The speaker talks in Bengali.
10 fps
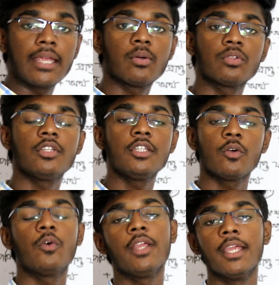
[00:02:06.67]
একত্রিত
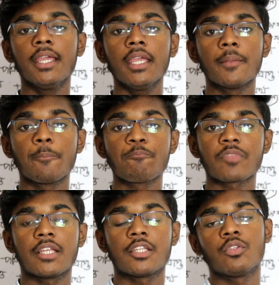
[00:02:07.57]
হয়ে
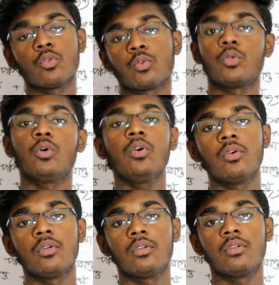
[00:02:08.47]
একটি তথ্য
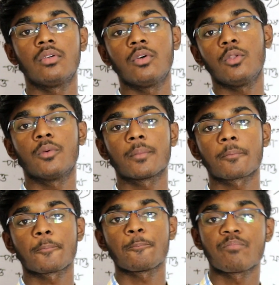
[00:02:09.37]
হলো
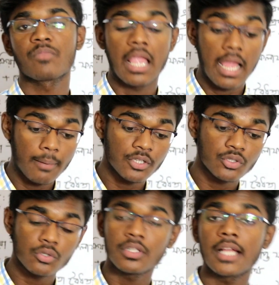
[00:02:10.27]
আমরা
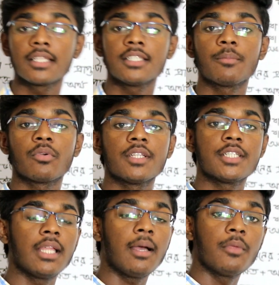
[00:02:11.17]
ছোট থাকতে যে
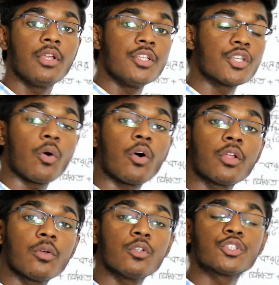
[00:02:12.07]
পড়েছিলাম যে
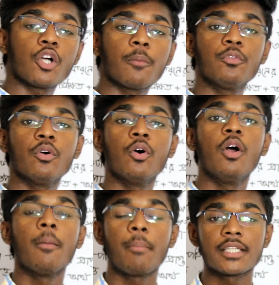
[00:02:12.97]
অনেকগুলো শব্দ
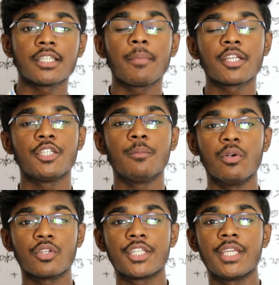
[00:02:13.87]
পাশাপাশি
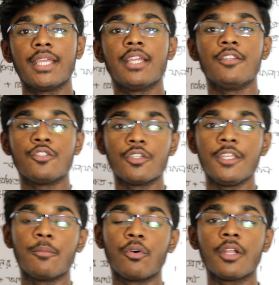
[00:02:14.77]
বসে যদি
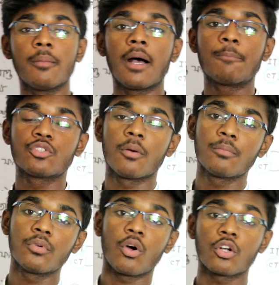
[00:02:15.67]
মনের ভাব
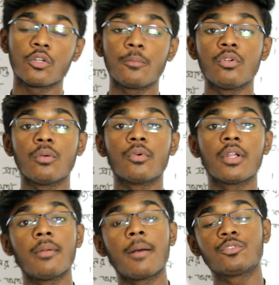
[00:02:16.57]
সম্পূর্ণ অর্থপূর্ণ
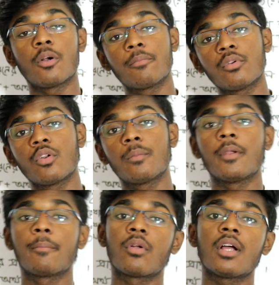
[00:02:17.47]
মনের ভাব সম্পূর্ণরূপে
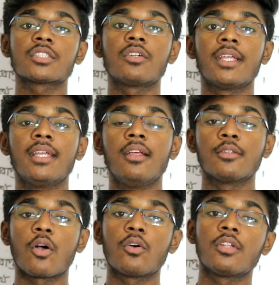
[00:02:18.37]
প্রকাশ করে
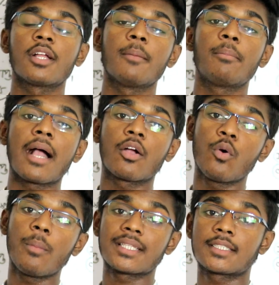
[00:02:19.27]
তখন তাকে বাক্য
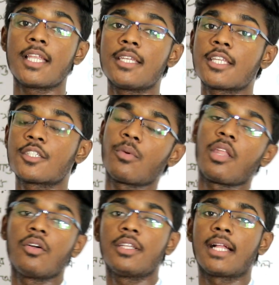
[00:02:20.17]
বা সেন্টেন্স
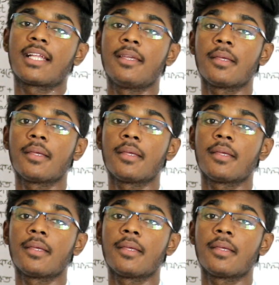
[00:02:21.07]
বলা হয়ে থাকে